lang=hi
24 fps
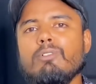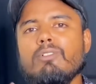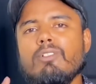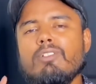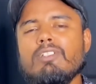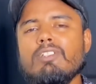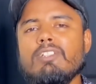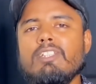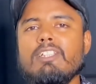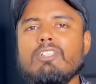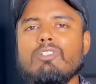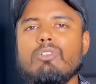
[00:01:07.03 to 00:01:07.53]

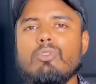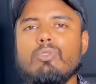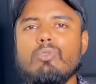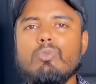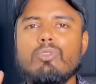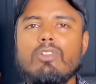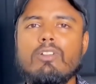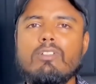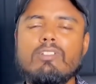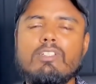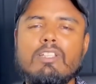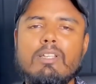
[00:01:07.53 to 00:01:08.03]
2006 और
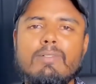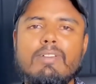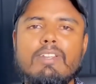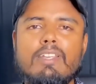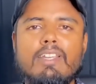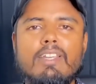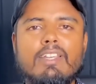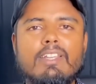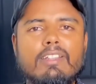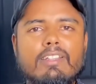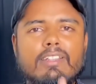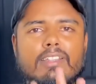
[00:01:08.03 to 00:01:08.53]
2007
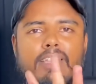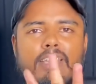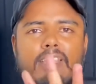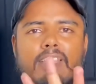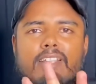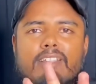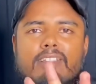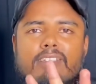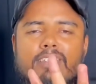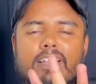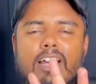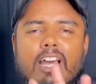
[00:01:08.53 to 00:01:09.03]
इन तीन
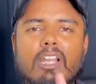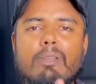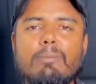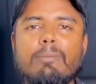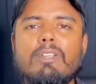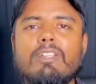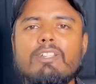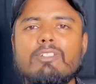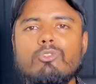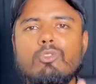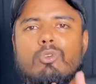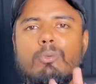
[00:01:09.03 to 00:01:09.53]
तीन साल
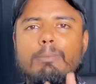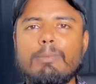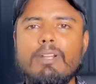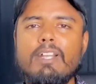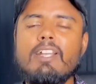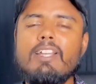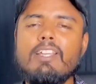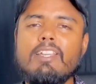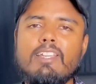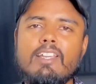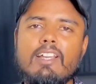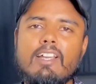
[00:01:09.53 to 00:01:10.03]
में इसको
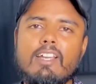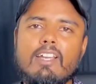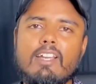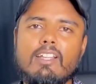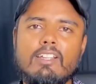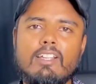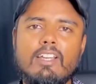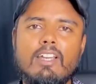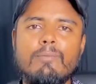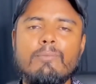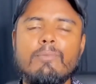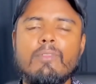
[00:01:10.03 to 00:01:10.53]
मेंट किया गया
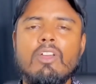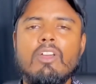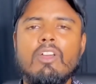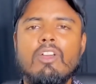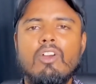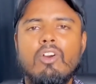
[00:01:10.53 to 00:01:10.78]
था